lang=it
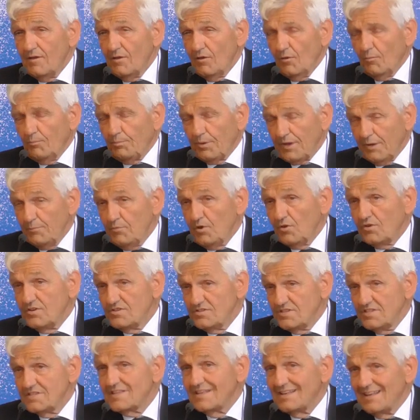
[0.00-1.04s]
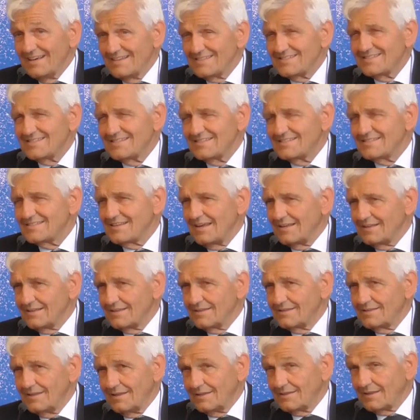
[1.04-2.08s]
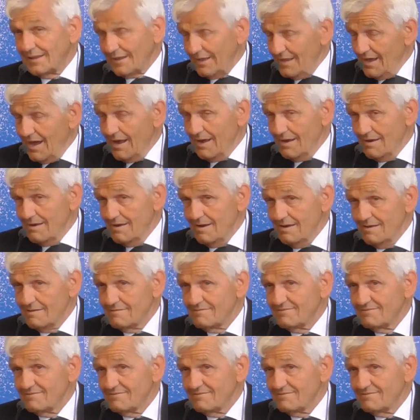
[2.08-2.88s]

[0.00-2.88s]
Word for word: È un premio che esiste da 63 anni,